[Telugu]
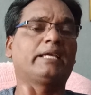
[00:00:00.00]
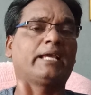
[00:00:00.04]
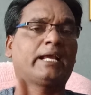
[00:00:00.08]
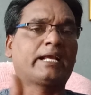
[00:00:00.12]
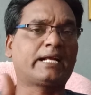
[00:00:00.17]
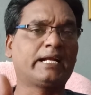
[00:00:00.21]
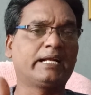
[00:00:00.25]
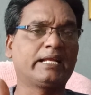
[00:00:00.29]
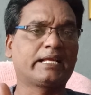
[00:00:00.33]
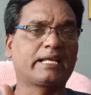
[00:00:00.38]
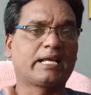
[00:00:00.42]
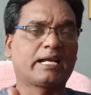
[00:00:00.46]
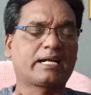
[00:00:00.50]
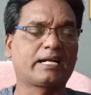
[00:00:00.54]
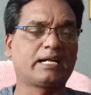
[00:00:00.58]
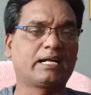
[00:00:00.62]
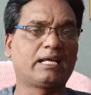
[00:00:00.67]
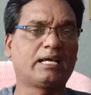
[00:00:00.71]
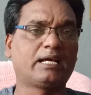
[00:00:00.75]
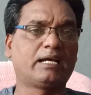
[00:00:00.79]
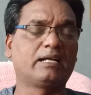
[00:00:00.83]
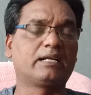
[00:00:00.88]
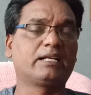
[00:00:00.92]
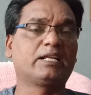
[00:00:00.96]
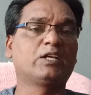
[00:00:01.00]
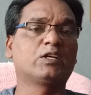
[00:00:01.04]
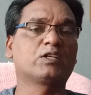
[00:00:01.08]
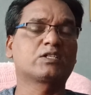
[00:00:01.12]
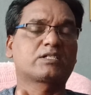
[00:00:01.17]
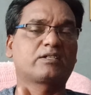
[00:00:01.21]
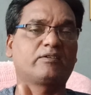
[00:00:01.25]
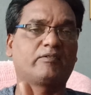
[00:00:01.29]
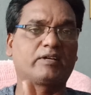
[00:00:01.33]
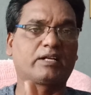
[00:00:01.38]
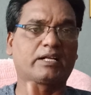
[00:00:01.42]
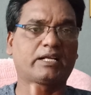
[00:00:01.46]
ఎక్కడికెక్కడ
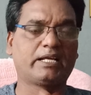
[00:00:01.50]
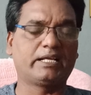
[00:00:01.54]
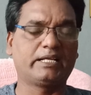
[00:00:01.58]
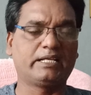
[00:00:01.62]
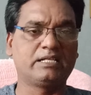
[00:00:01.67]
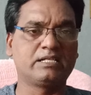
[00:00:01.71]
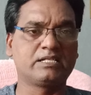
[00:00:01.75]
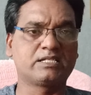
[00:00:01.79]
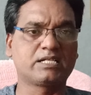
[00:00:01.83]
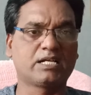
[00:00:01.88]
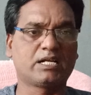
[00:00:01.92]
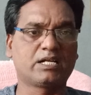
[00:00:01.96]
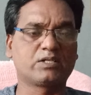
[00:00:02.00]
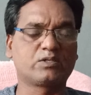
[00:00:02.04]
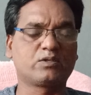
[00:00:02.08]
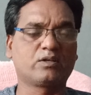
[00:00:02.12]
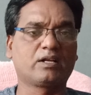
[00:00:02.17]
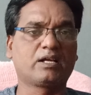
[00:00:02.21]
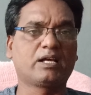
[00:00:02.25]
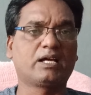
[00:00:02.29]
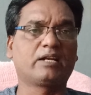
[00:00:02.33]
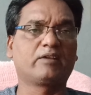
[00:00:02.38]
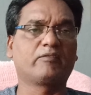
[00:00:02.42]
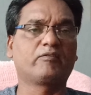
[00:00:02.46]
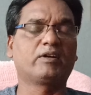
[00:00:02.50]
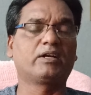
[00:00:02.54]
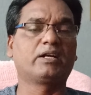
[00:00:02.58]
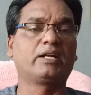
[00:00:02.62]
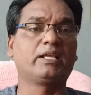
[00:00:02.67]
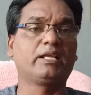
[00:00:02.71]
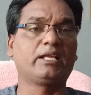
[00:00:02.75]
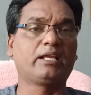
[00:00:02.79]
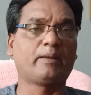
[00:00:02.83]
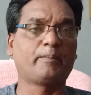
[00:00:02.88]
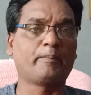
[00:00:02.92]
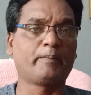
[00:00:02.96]
నియోజకవర్గ ఇన్ఛార్జీలు
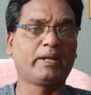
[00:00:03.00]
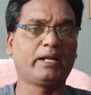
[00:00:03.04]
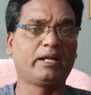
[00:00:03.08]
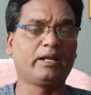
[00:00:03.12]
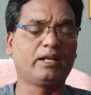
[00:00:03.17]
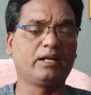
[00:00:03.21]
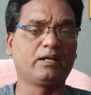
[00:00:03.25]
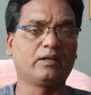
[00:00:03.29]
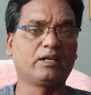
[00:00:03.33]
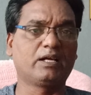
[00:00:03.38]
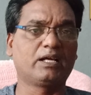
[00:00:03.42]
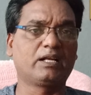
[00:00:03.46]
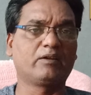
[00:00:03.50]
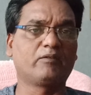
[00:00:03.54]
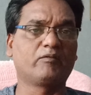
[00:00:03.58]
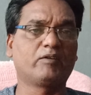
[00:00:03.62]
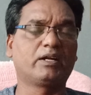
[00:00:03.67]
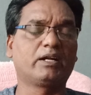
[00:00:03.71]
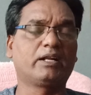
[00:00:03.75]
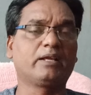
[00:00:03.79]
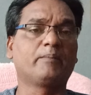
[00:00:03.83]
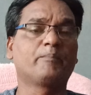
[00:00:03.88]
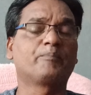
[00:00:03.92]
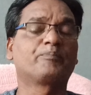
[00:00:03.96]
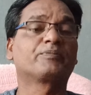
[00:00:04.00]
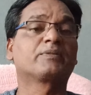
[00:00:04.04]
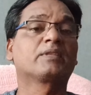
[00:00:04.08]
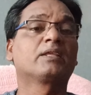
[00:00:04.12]
కానివ్వండి ఎమ్మెల్యేలు కానివ్వండి